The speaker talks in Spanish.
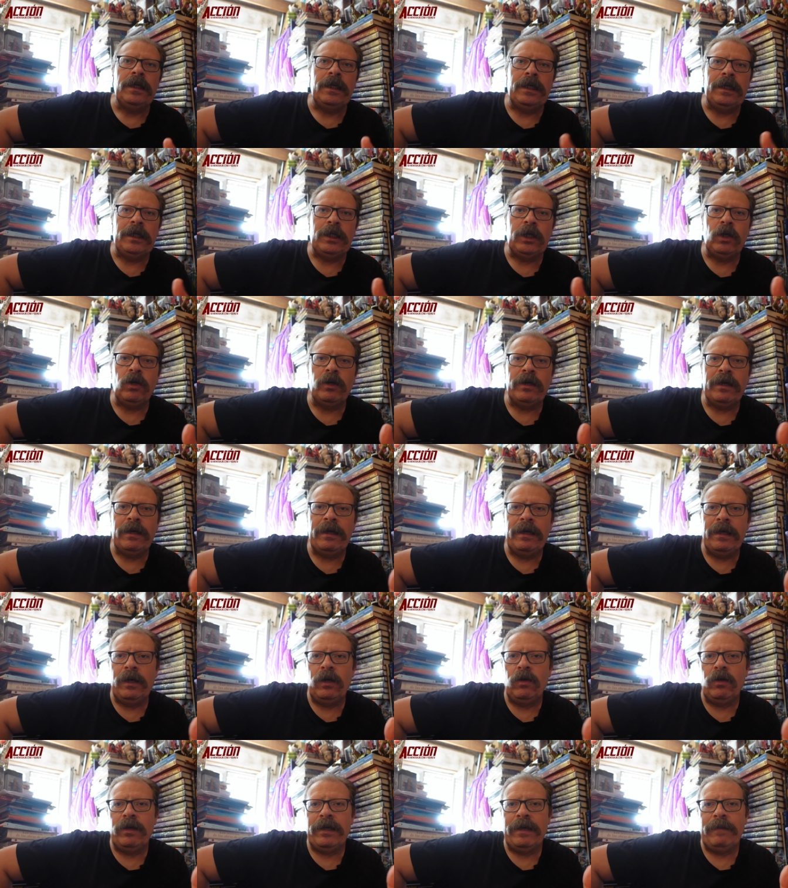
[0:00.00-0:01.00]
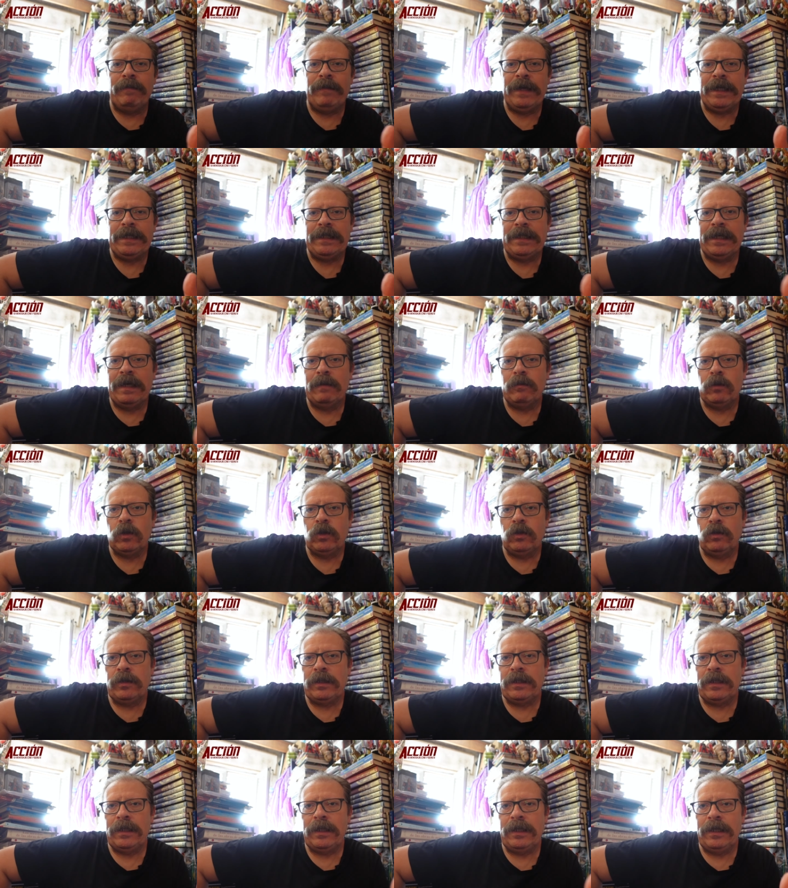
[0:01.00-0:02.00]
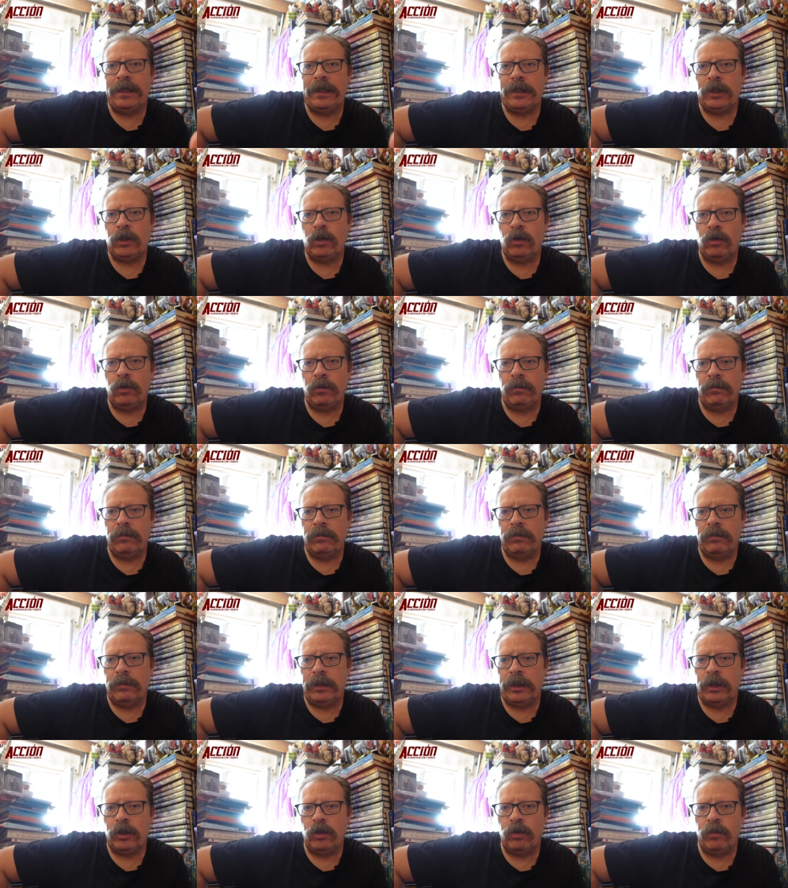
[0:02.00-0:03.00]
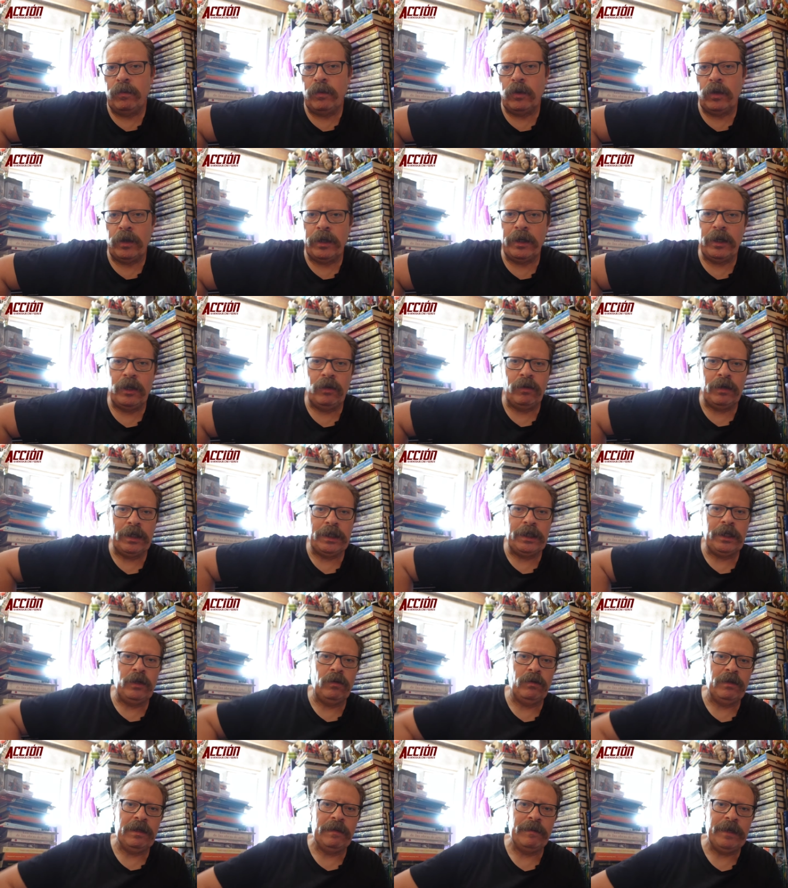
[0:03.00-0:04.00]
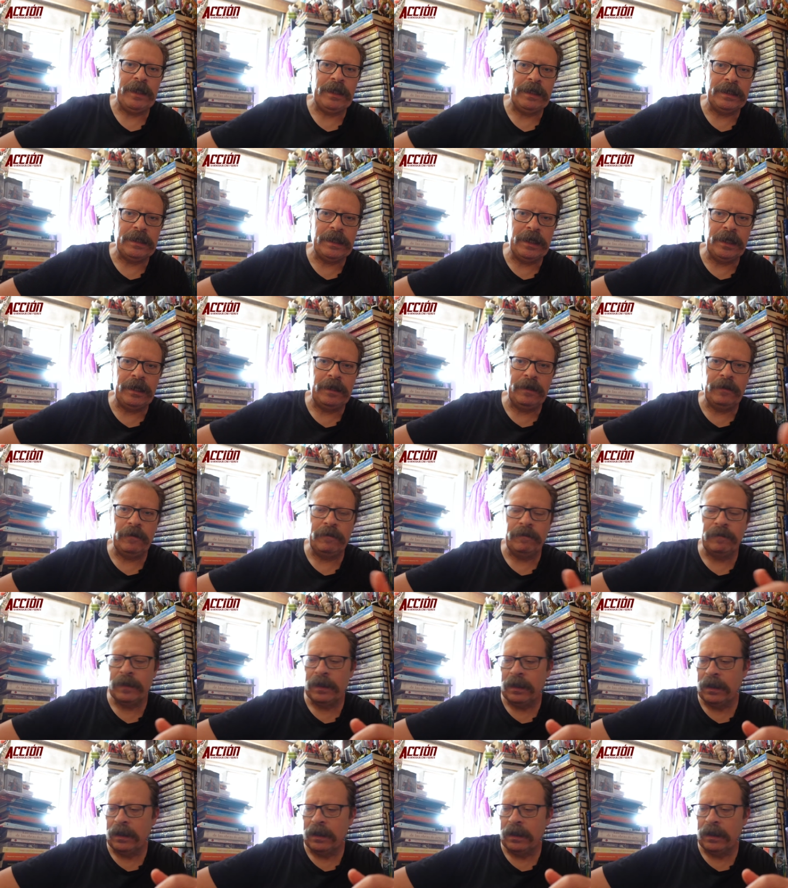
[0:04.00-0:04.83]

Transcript: es lo que, lo que pensamos, ¿no? Es decir, esto, esto porque no ha sido una miniserie, ¿no?